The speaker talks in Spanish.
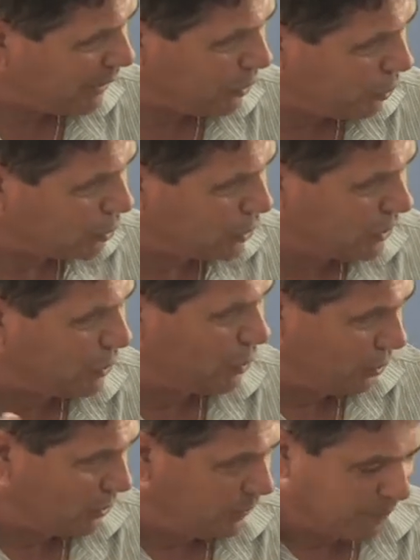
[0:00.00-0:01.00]
y no lo estoy diciendo
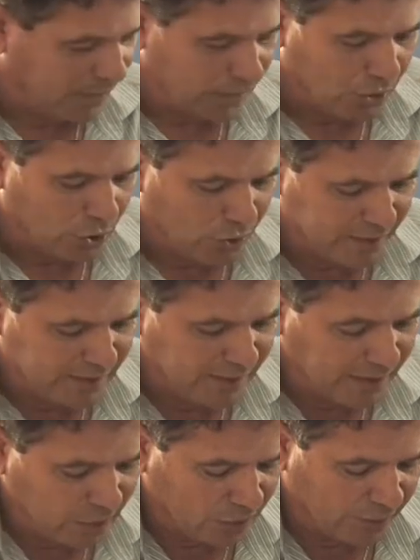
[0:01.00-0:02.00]
yo, lo
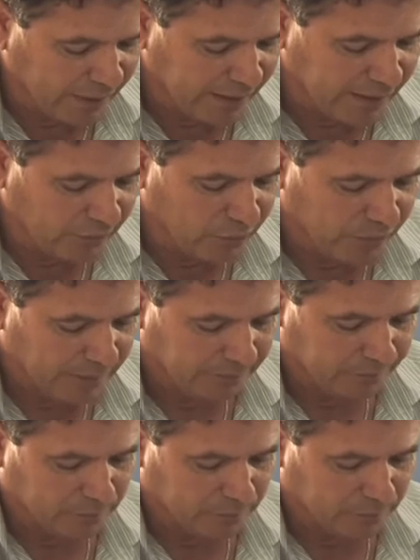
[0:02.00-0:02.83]
decían los que venían de fuera.